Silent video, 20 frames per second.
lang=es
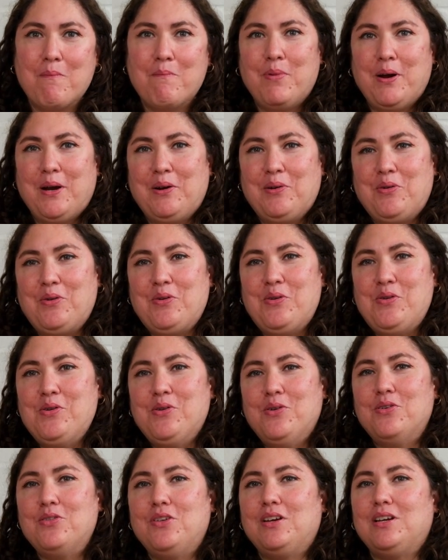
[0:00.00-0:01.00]
pero
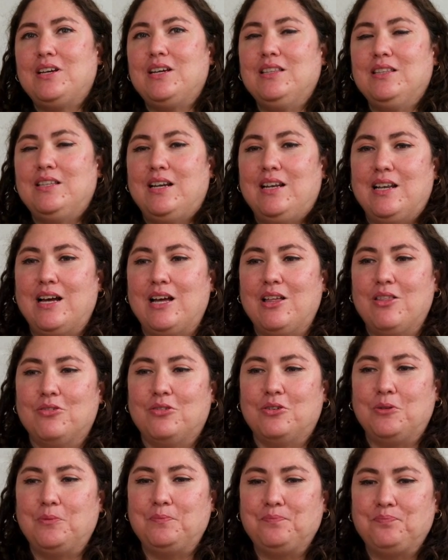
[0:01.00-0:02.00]
no dejen de
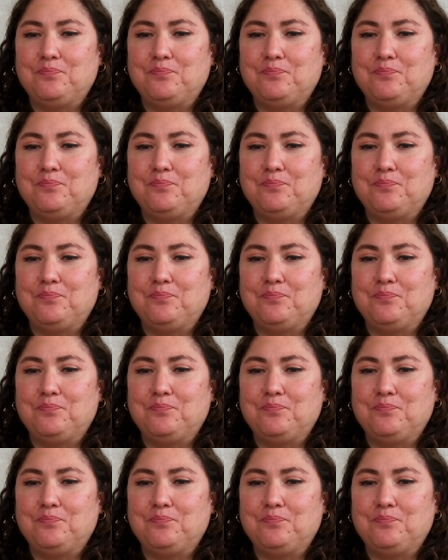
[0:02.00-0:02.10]
lado